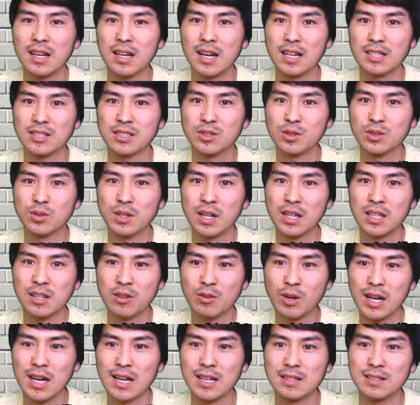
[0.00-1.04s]
足の裏
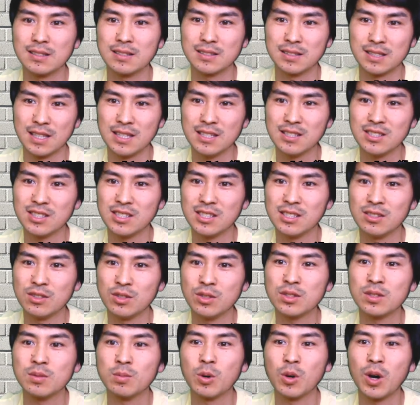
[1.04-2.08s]
には全身
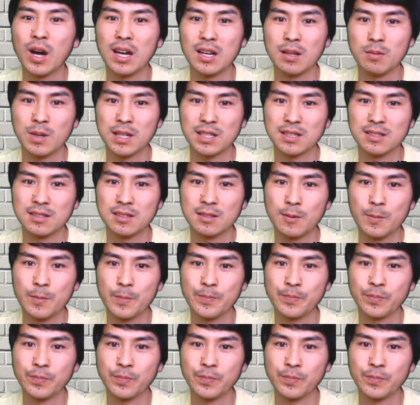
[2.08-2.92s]
のツボがあります